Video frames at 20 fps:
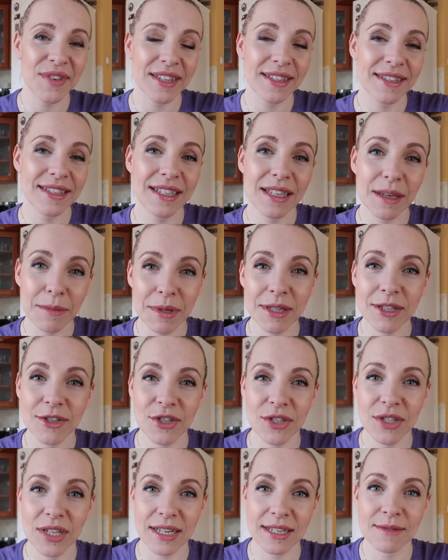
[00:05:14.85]
więc nie będę
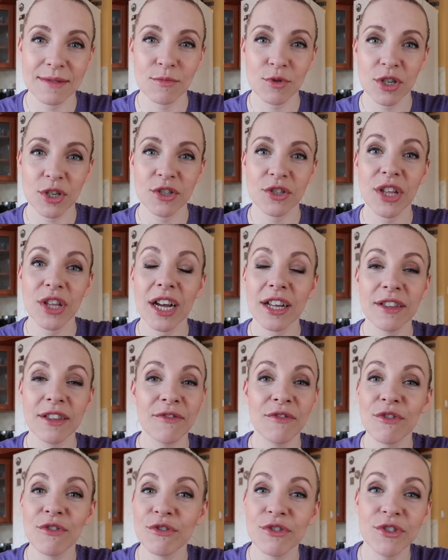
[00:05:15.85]
się teraz zmuszać do
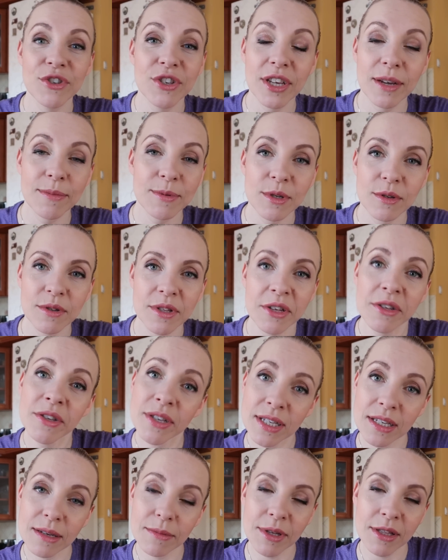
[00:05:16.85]
aktywności i absolutnie
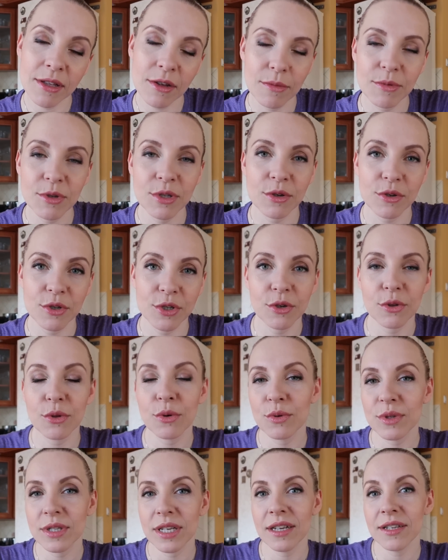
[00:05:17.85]
nic nie będę robić, tylko się
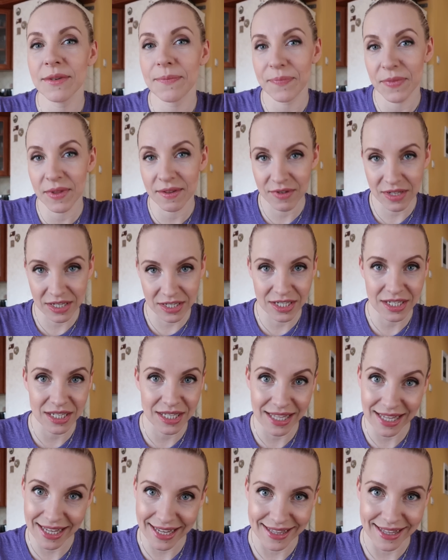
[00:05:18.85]
odchudzać, w sensie
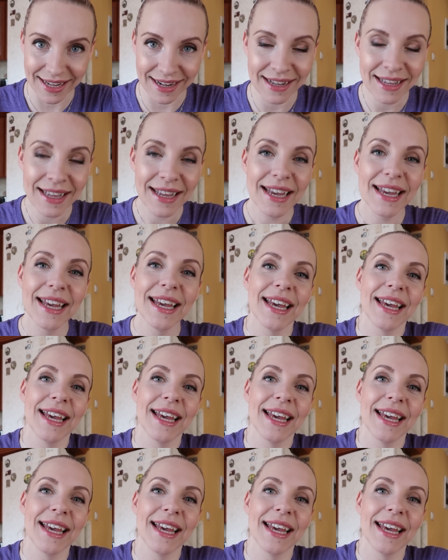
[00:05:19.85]
dieta